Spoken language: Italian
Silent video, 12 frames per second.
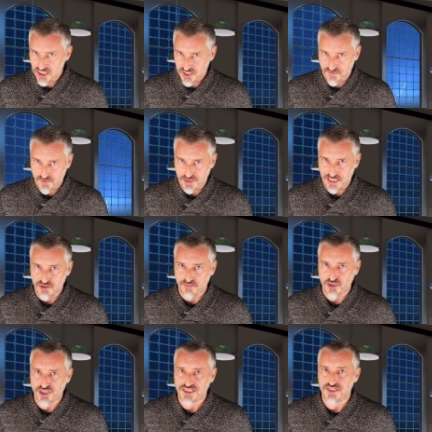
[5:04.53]
sfruttando
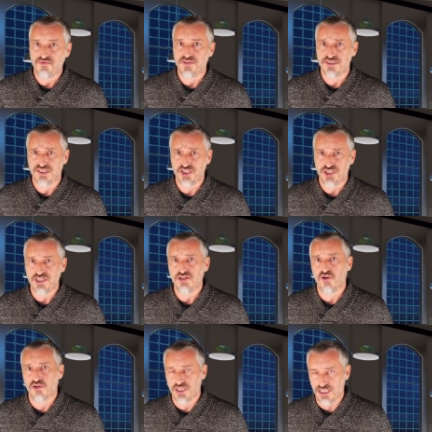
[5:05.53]
processi fisici
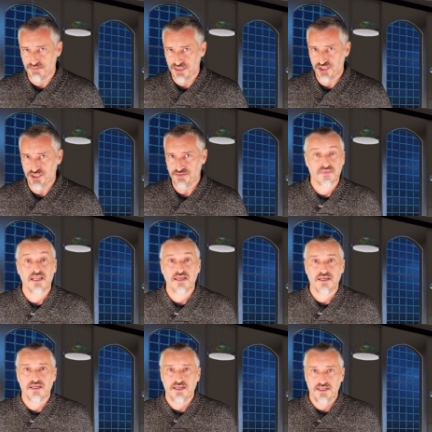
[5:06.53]
o chimici.
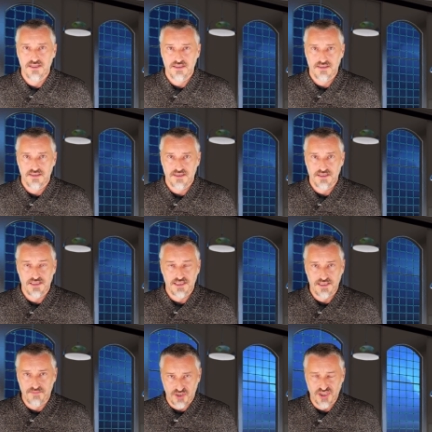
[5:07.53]

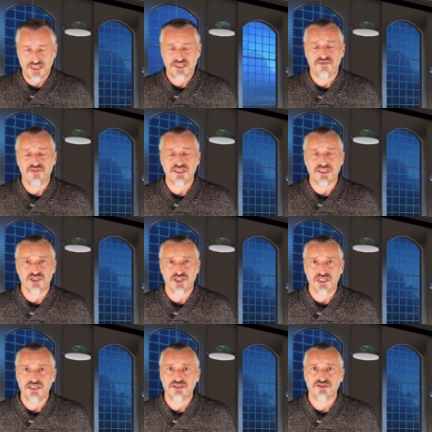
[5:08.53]
I processi
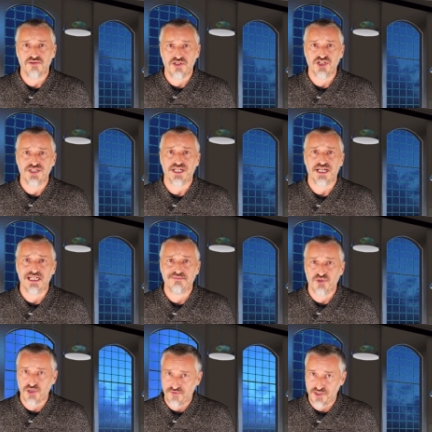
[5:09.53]
fisici sono in
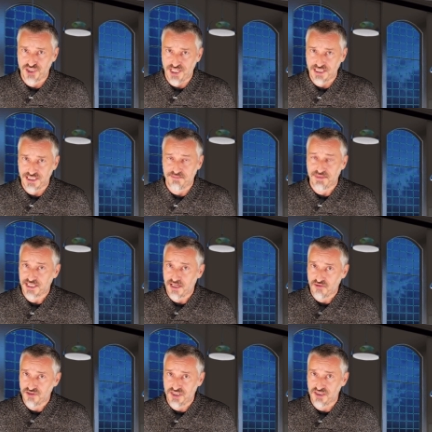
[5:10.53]
generale poco efficienti
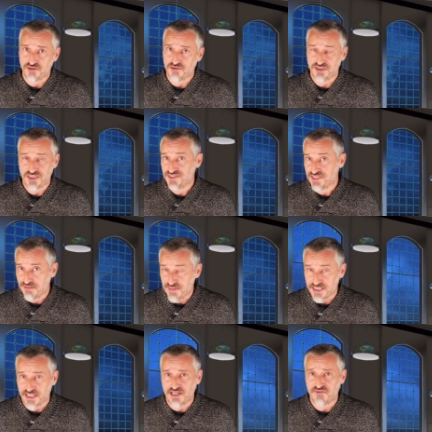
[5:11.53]
perché consistono
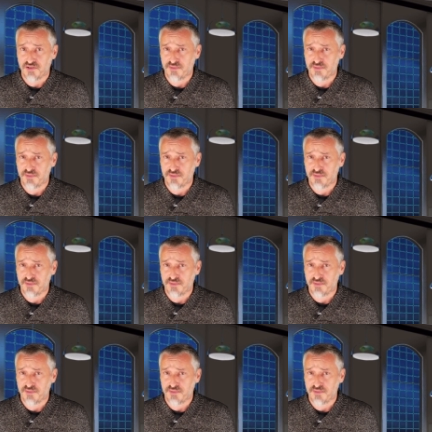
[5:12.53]
essenzialmente nel